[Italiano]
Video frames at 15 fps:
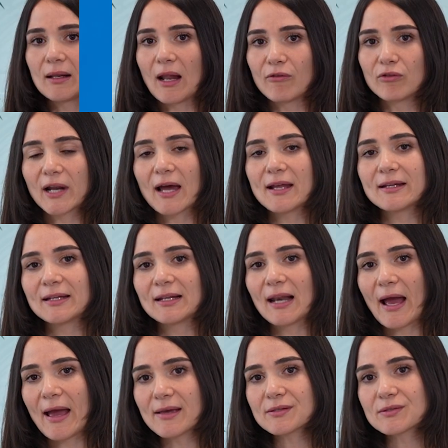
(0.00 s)
Lavorare
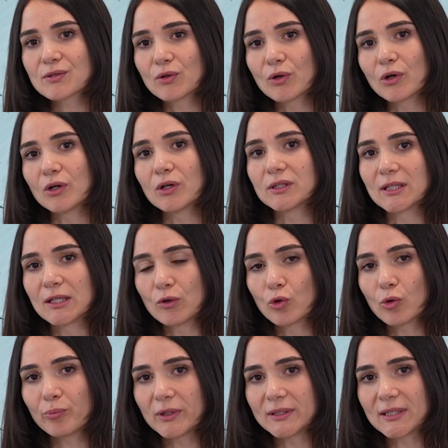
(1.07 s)
nella ESCO del gruppo